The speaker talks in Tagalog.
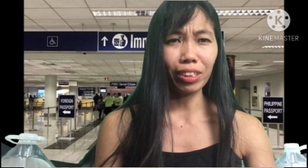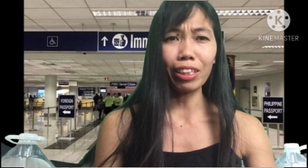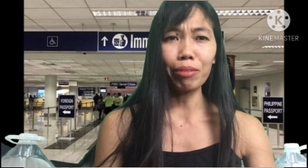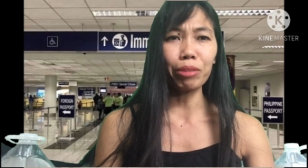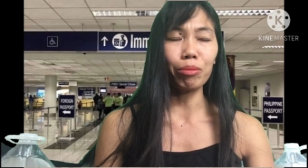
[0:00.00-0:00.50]
that
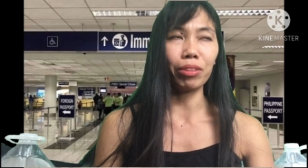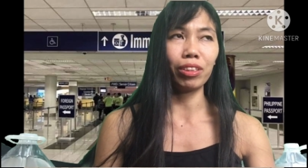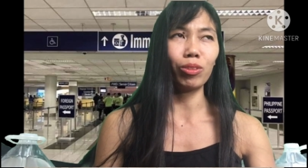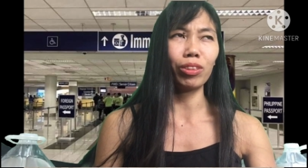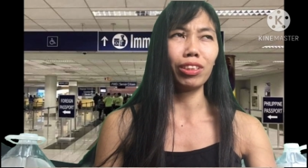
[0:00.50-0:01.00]
time
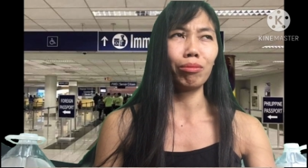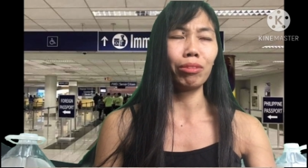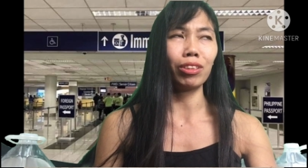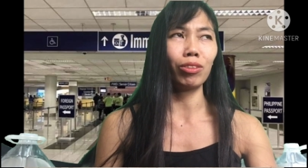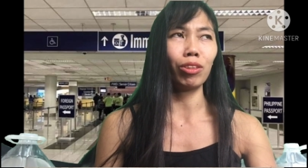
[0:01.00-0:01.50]
naman, okay
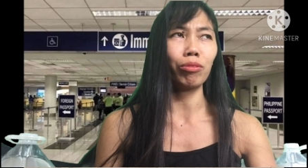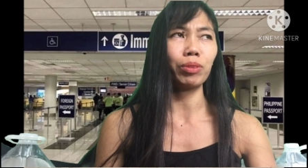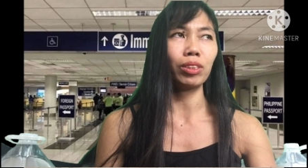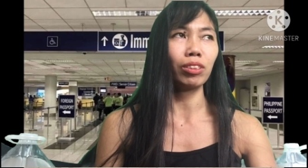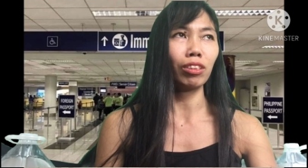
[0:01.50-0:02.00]
naman yung
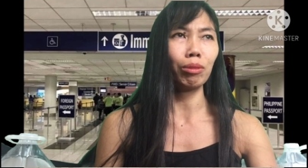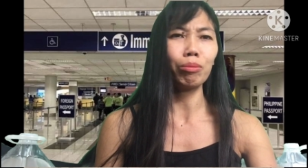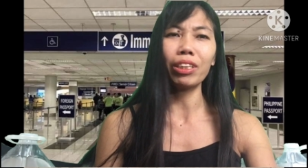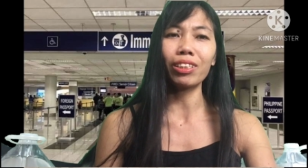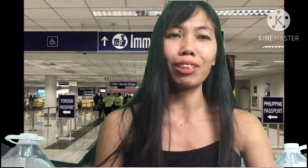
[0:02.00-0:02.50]
officer.
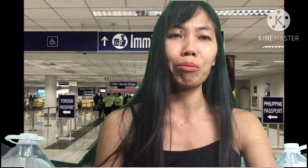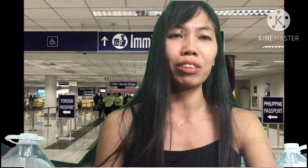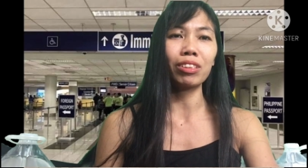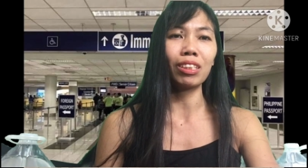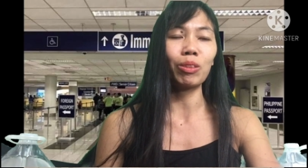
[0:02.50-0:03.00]
Mabait
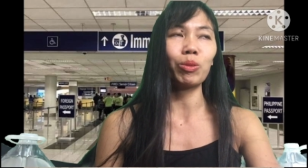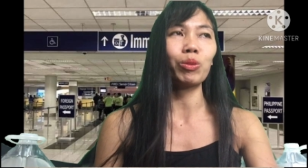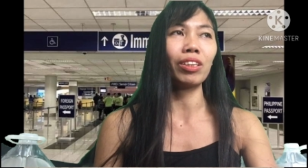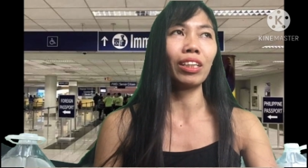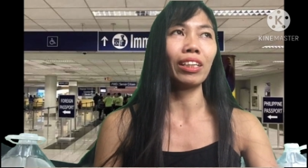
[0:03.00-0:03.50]
naman si
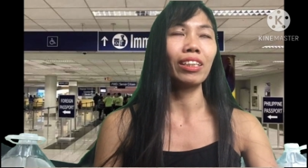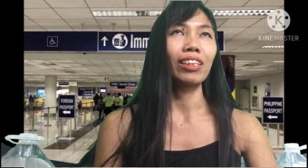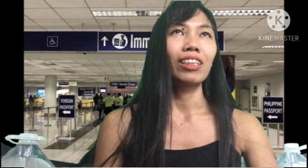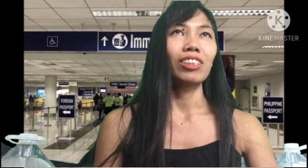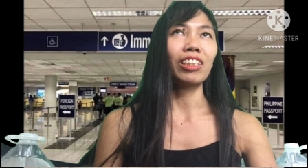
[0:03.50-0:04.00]
kuya.
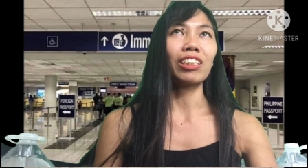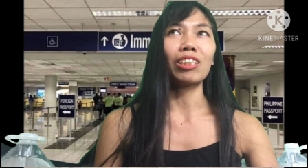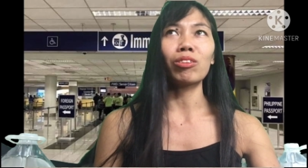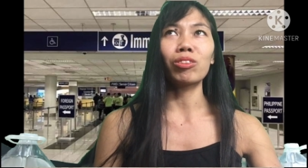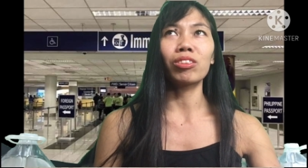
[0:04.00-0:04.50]

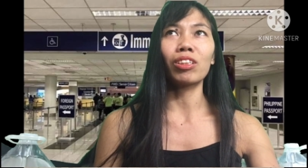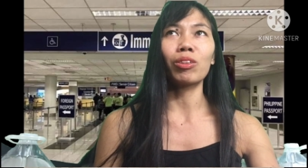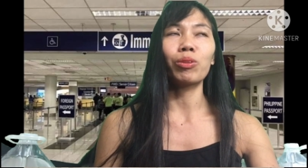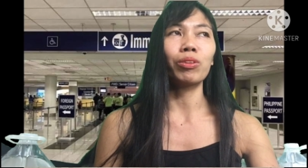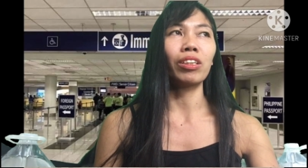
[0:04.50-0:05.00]
Shout out dun sa
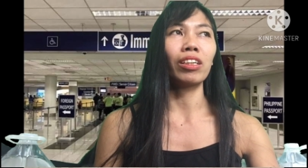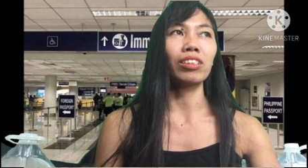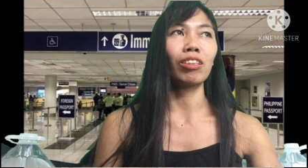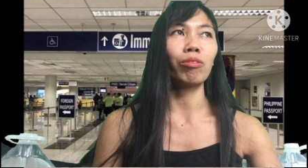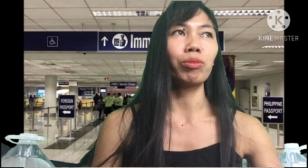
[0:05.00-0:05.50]
kuya,
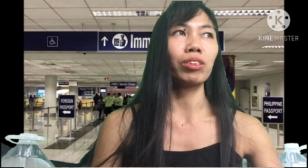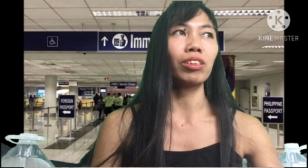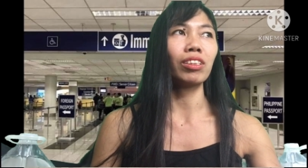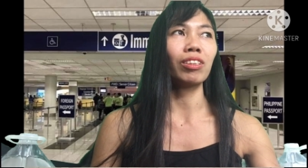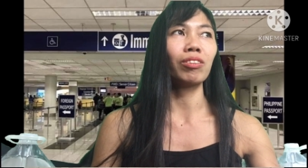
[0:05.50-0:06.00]
sa
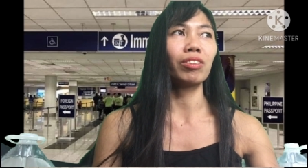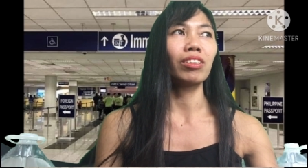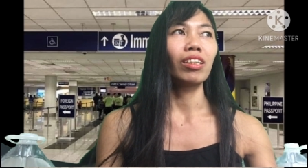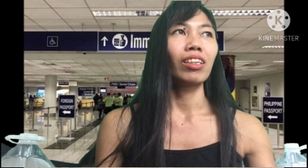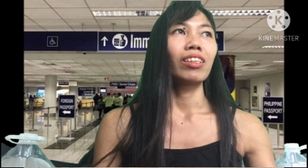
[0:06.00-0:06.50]
officer na yun.
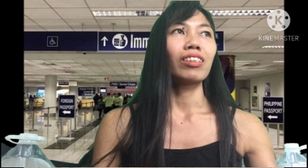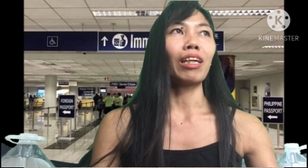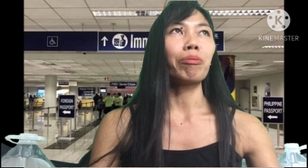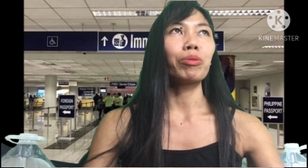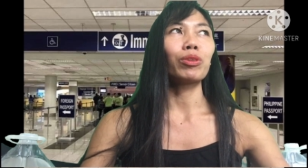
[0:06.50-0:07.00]

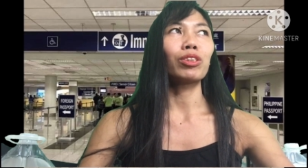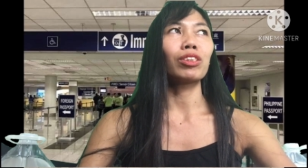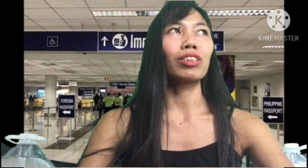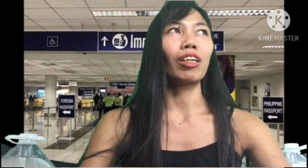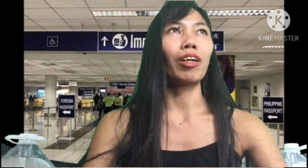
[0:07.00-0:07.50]

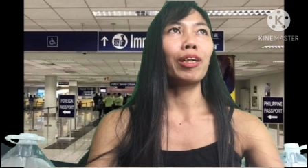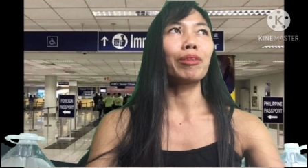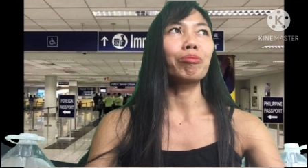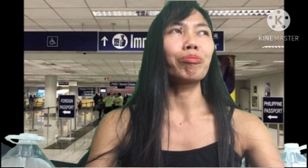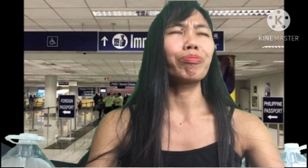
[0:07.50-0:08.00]
Tapos,
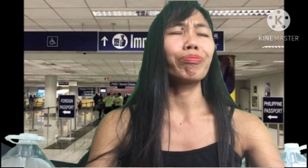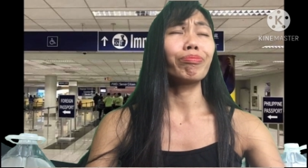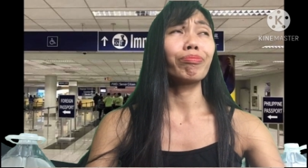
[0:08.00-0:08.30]
um,